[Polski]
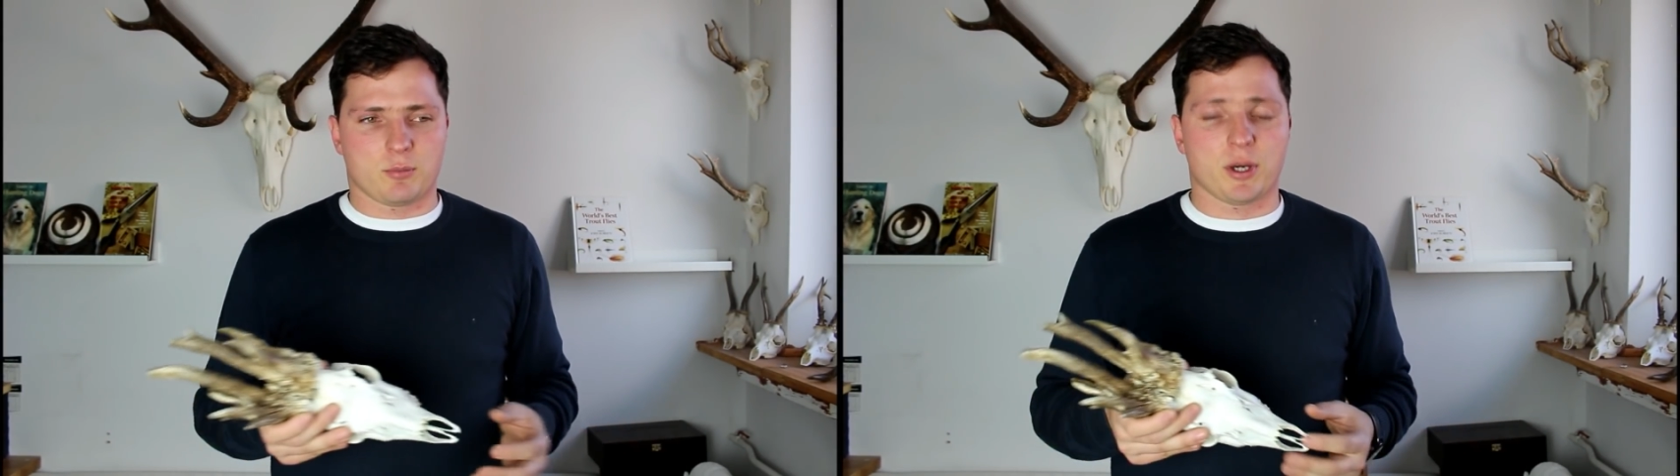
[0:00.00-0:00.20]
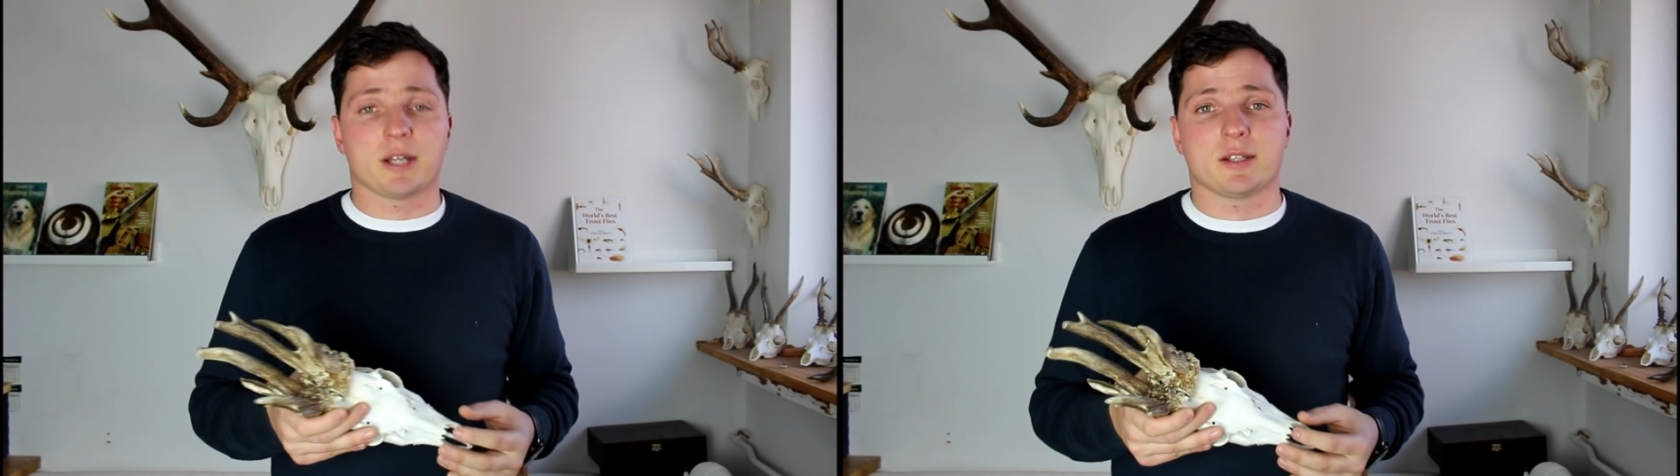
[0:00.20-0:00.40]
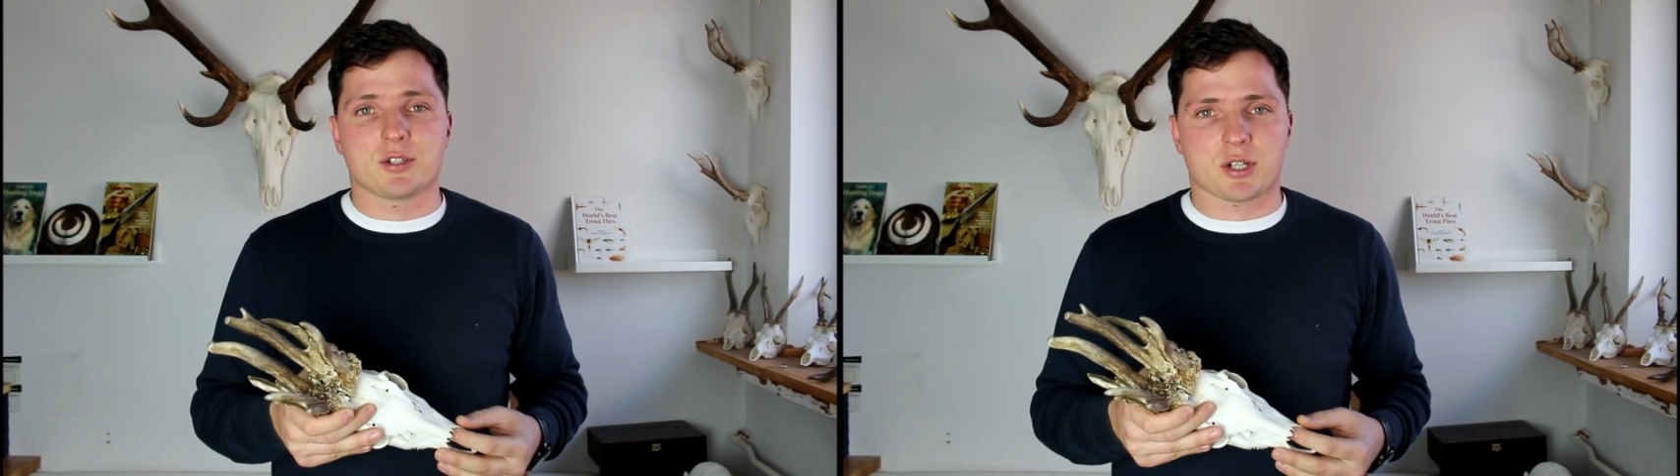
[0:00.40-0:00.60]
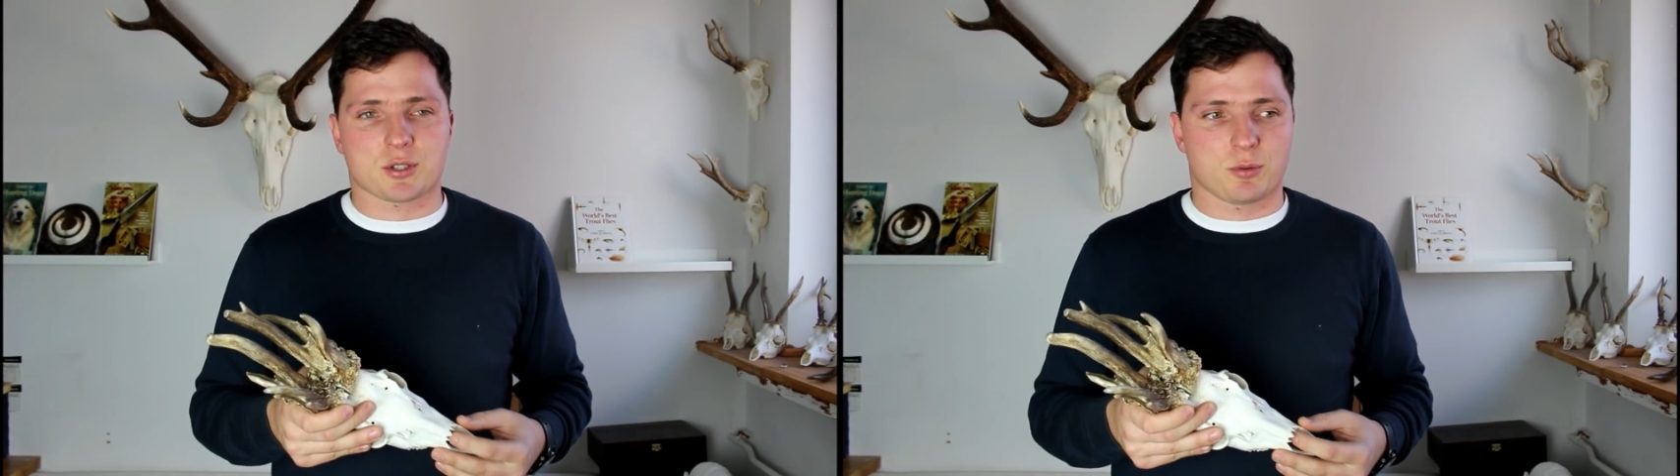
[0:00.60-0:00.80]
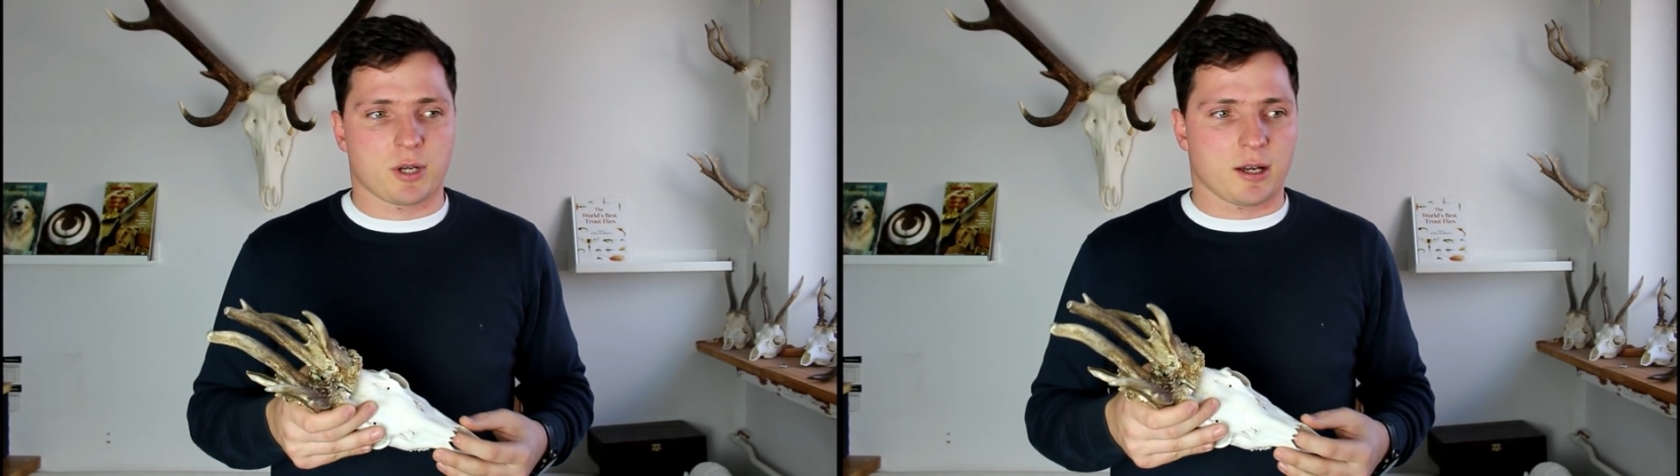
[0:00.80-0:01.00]
pojedyncza
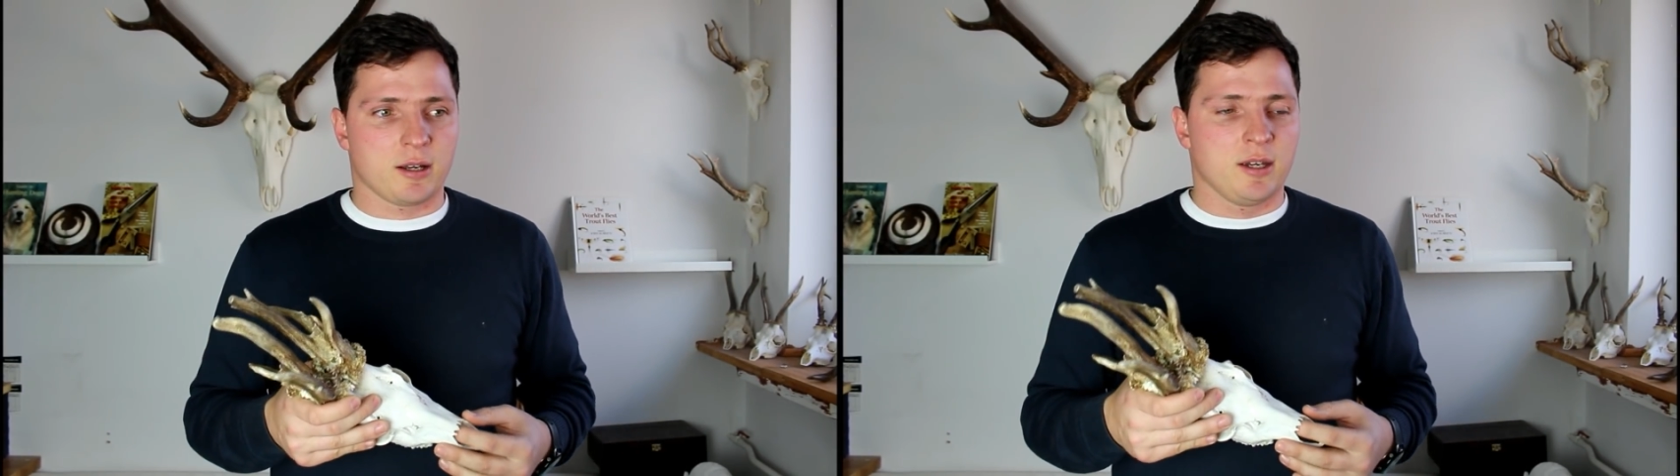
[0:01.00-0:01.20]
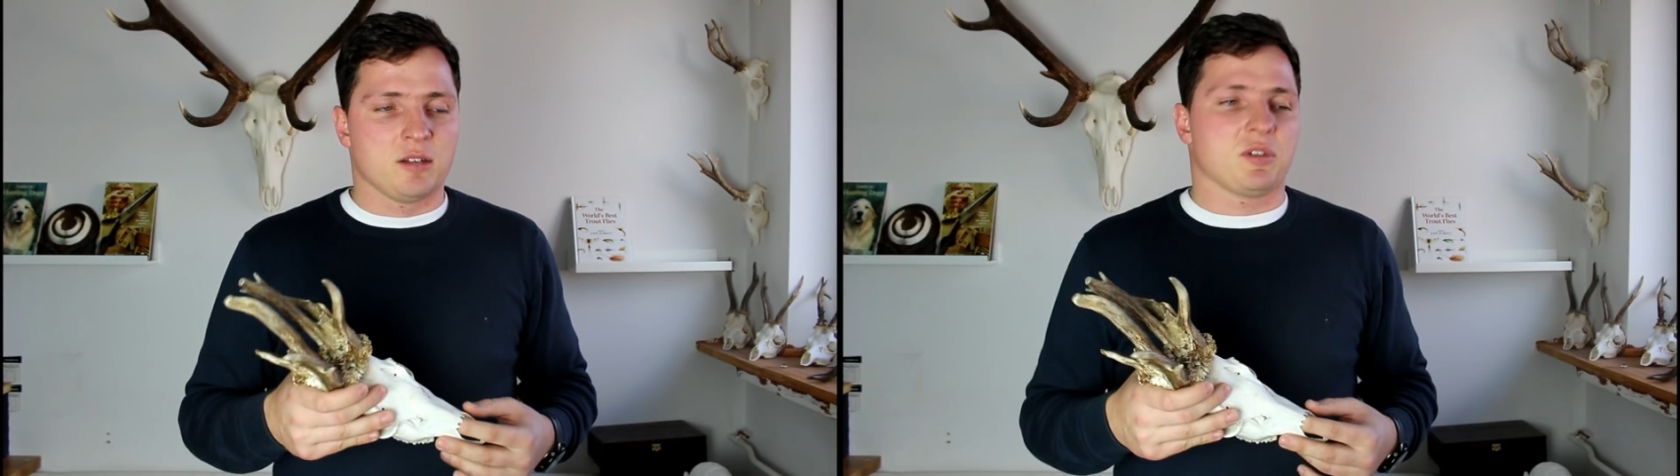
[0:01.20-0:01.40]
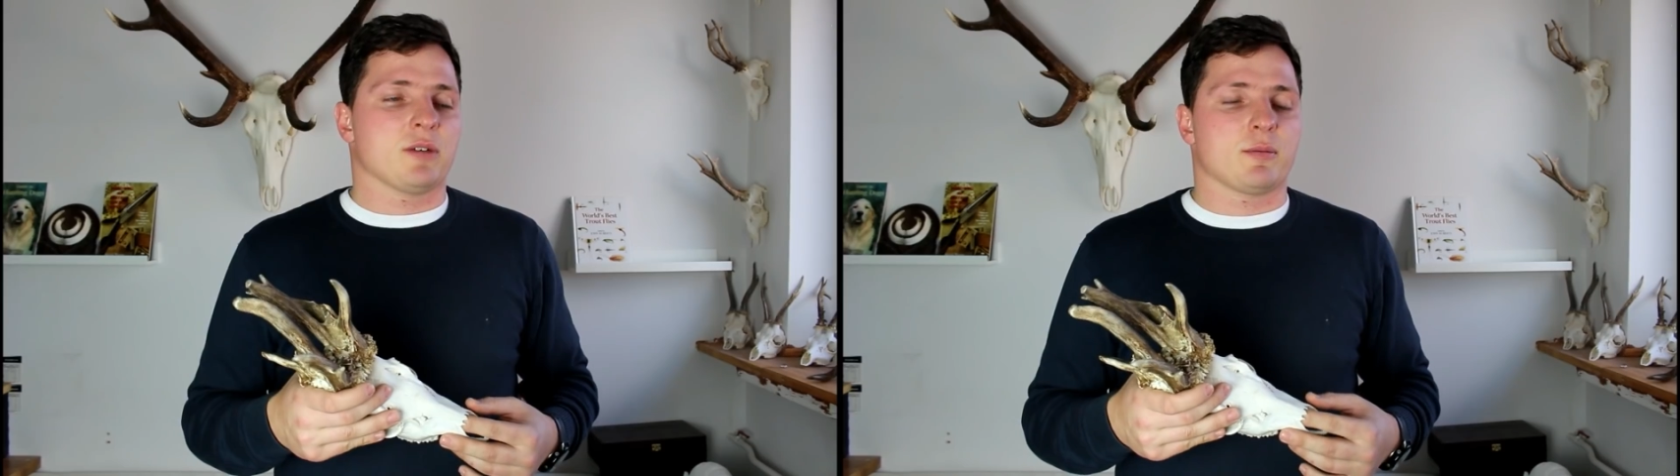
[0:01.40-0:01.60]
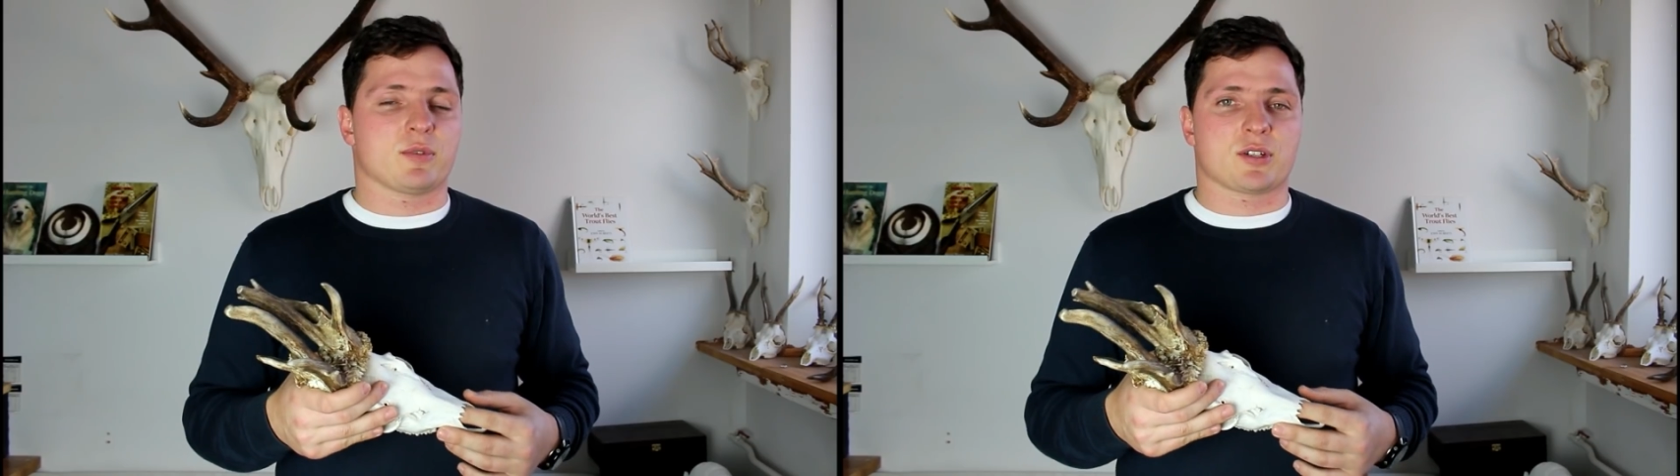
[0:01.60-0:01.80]
sztuka, nie wiem,